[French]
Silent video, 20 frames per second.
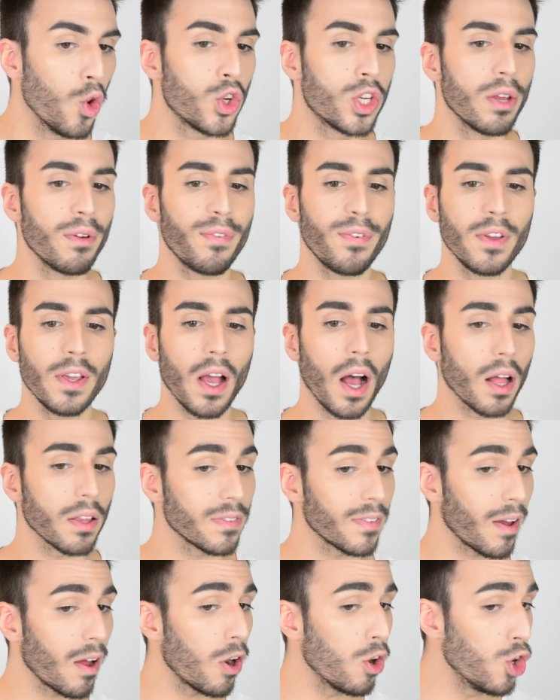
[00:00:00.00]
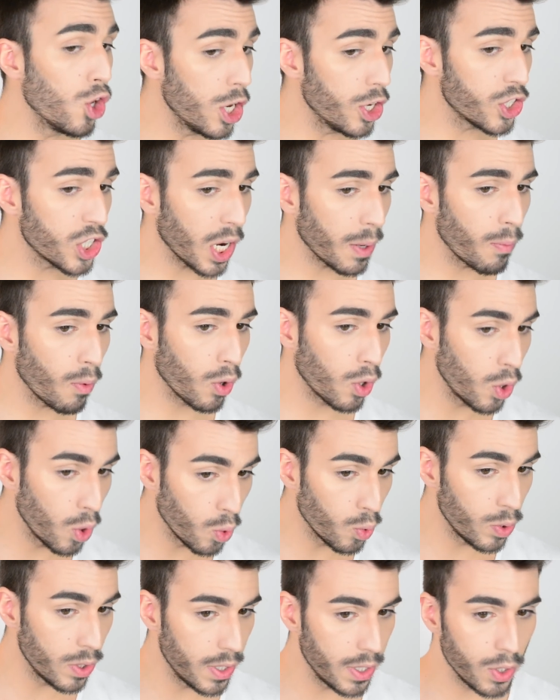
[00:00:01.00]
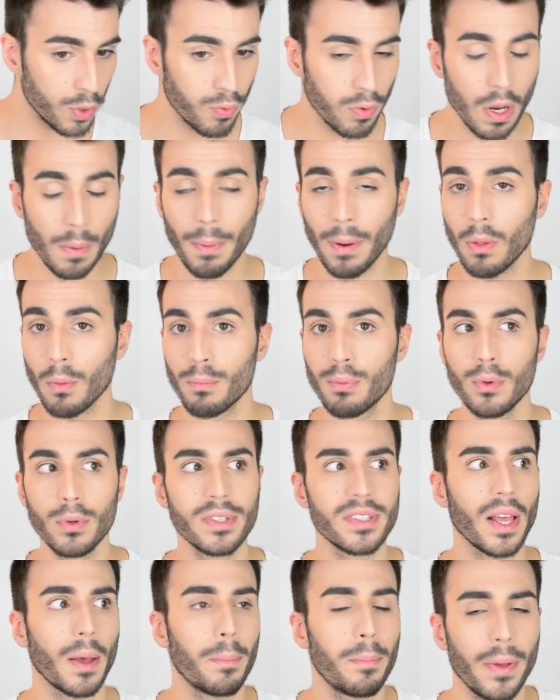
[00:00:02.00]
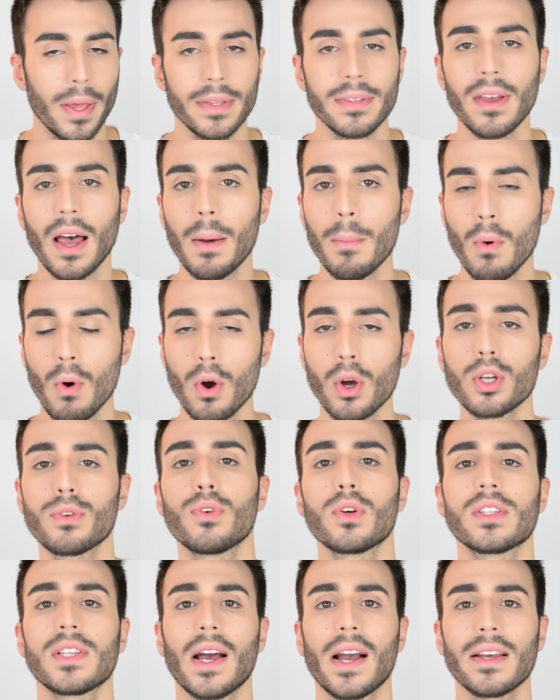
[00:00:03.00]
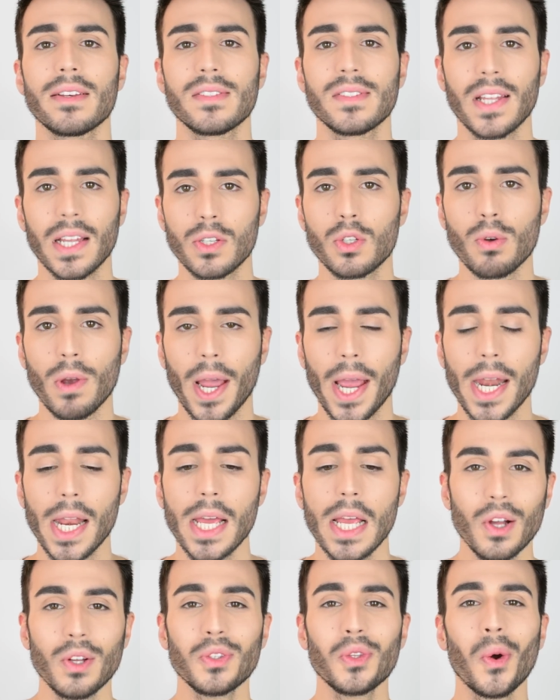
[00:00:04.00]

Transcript: J'ai fait un teint légèrement glowy, je voulais pas non plus que ça pète à mort, je veux que ça reste naturel.